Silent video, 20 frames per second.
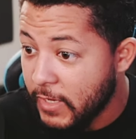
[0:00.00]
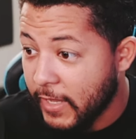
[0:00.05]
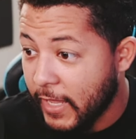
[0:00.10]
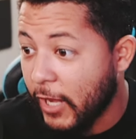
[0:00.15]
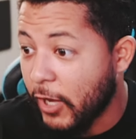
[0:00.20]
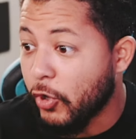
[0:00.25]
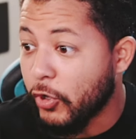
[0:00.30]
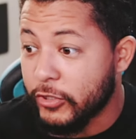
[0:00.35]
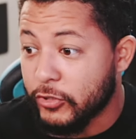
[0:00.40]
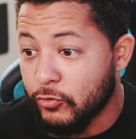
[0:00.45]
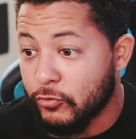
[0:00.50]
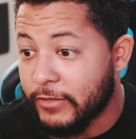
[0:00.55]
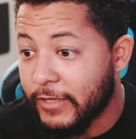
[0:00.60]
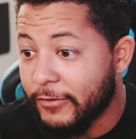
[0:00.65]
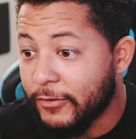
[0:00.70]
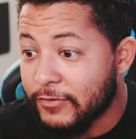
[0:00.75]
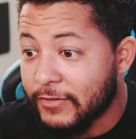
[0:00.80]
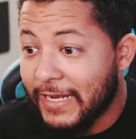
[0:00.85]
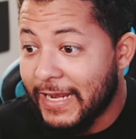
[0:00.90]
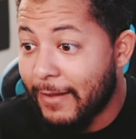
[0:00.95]
en los
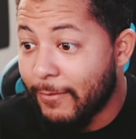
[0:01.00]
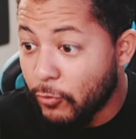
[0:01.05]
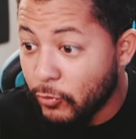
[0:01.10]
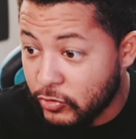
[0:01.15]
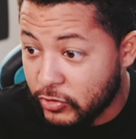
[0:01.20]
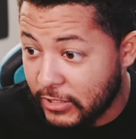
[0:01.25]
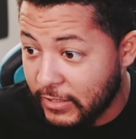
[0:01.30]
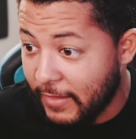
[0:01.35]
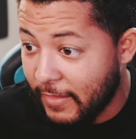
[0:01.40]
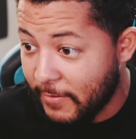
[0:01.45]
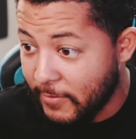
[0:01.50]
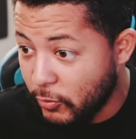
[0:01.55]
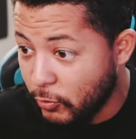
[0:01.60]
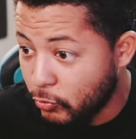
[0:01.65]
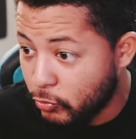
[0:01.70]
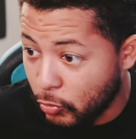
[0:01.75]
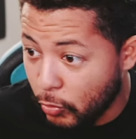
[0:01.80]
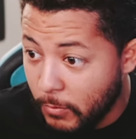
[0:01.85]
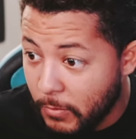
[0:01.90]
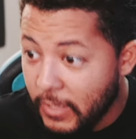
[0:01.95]
resultados de la búsqueda de
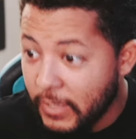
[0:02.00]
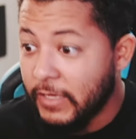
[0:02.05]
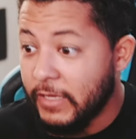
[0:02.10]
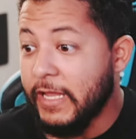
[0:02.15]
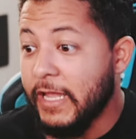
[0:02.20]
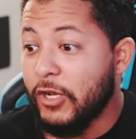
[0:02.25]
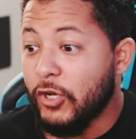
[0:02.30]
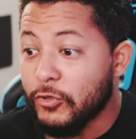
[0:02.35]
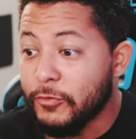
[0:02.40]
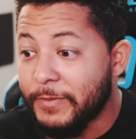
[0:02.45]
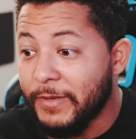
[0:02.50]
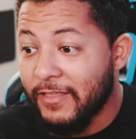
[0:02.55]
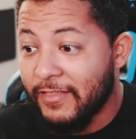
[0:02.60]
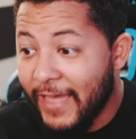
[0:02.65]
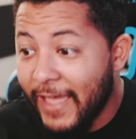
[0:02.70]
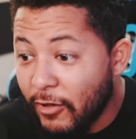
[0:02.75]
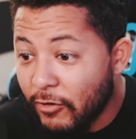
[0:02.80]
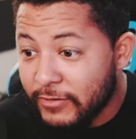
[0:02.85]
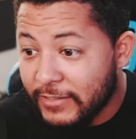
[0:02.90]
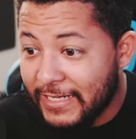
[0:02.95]
YouTube y en los
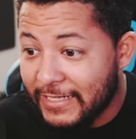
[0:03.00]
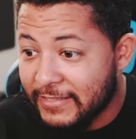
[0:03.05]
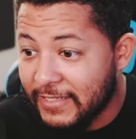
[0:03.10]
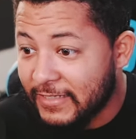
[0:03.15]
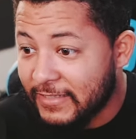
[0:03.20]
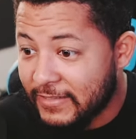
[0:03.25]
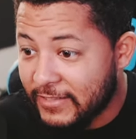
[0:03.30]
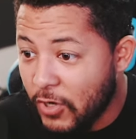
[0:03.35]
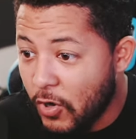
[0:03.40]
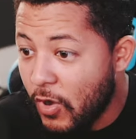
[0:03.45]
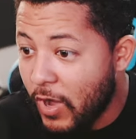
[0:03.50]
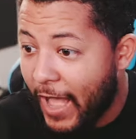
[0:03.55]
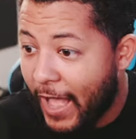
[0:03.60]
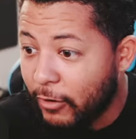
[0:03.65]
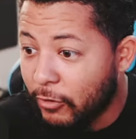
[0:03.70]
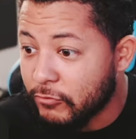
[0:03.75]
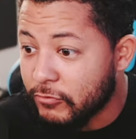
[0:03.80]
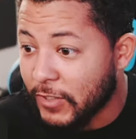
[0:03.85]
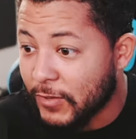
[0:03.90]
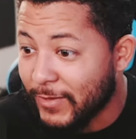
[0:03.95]
videos de la sección
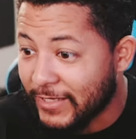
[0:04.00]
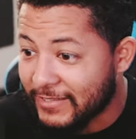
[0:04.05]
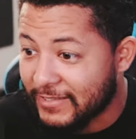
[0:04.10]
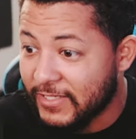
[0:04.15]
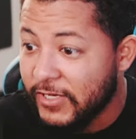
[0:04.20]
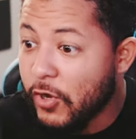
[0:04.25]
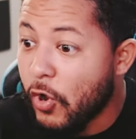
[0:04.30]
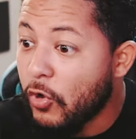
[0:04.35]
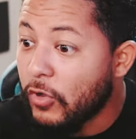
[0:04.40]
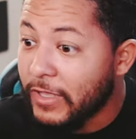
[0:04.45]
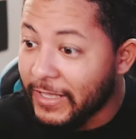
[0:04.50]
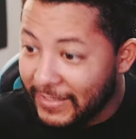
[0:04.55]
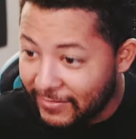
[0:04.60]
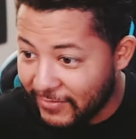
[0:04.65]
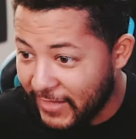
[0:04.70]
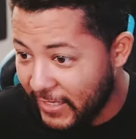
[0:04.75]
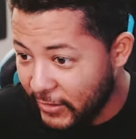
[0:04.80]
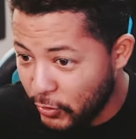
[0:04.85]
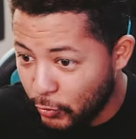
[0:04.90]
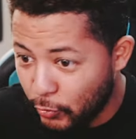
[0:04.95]
a continuación de